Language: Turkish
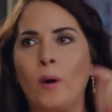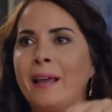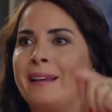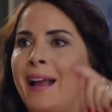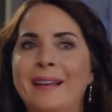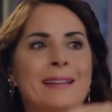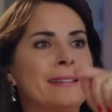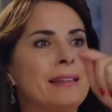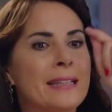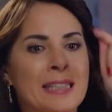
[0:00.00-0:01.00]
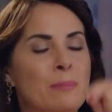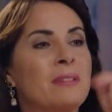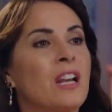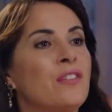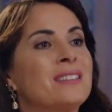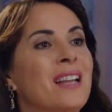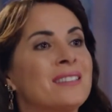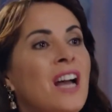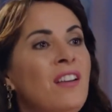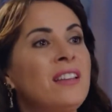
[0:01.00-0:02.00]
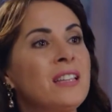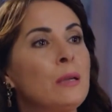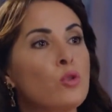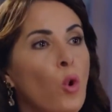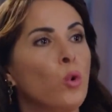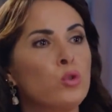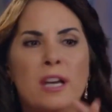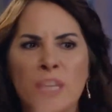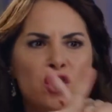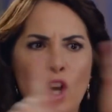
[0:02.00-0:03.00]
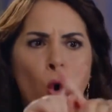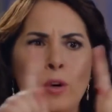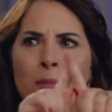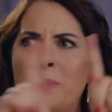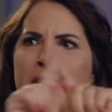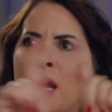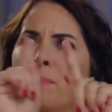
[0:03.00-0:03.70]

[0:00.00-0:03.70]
Oraya Lale'nin kim tarafından davet edilmiş olduğu hiç önemli bir